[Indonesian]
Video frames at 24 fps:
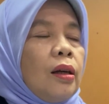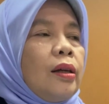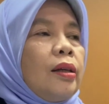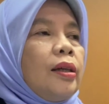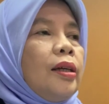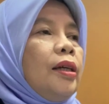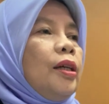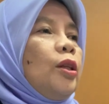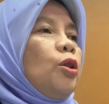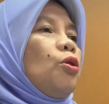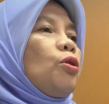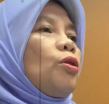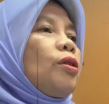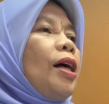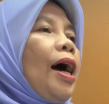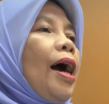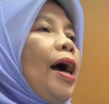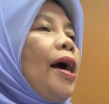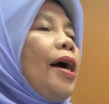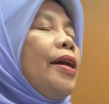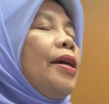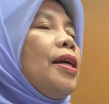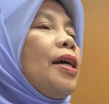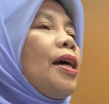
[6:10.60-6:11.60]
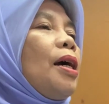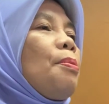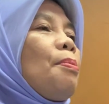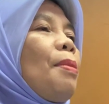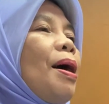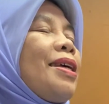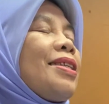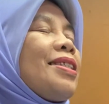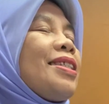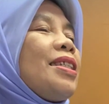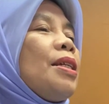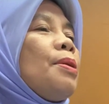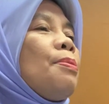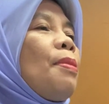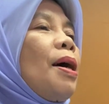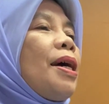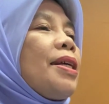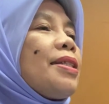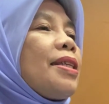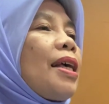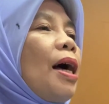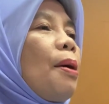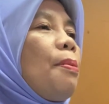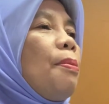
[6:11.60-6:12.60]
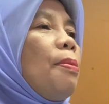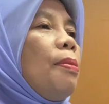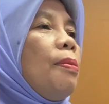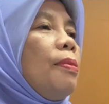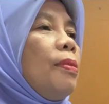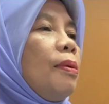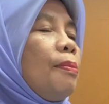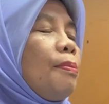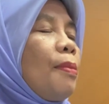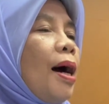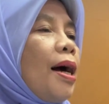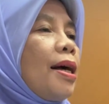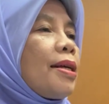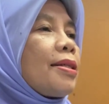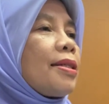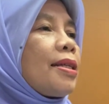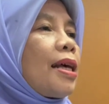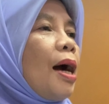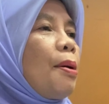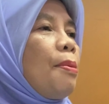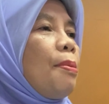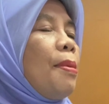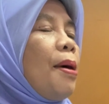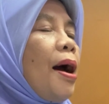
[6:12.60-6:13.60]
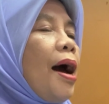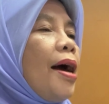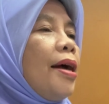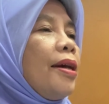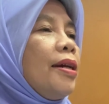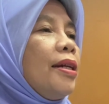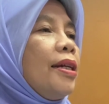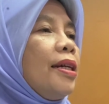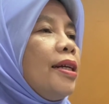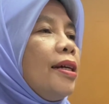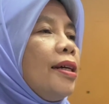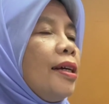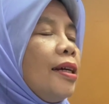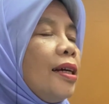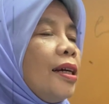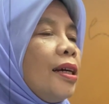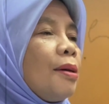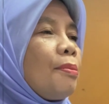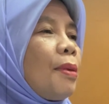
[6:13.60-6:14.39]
itu tadi kan masih masa masa banding,